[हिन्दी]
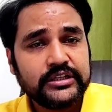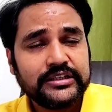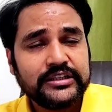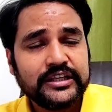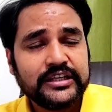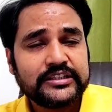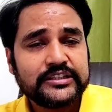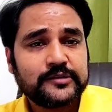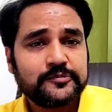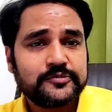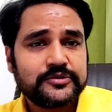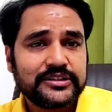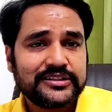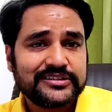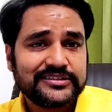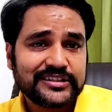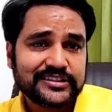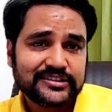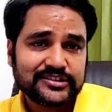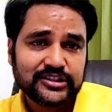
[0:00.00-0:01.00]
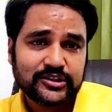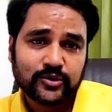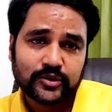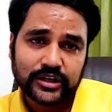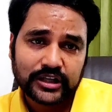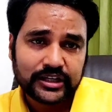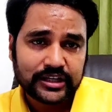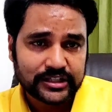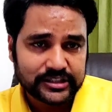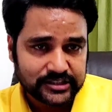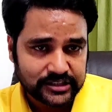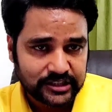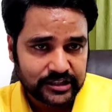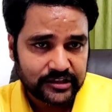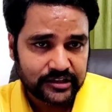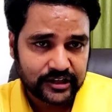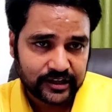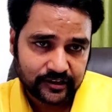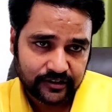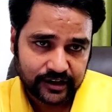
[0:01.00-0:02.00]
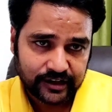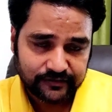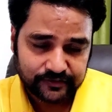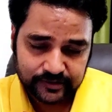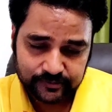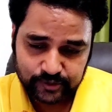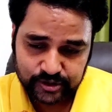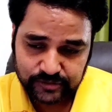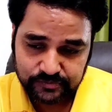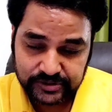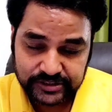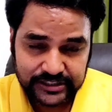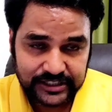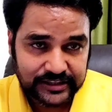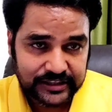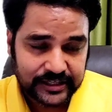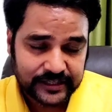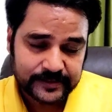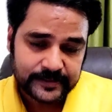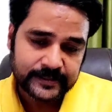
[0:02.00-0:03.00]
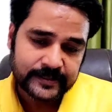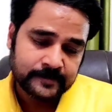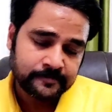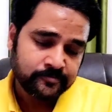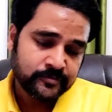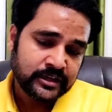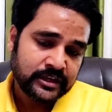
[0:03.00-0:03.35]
ये सबसे सस्ती और एक अच्छी एयर राइफल मुझे पसंद आती है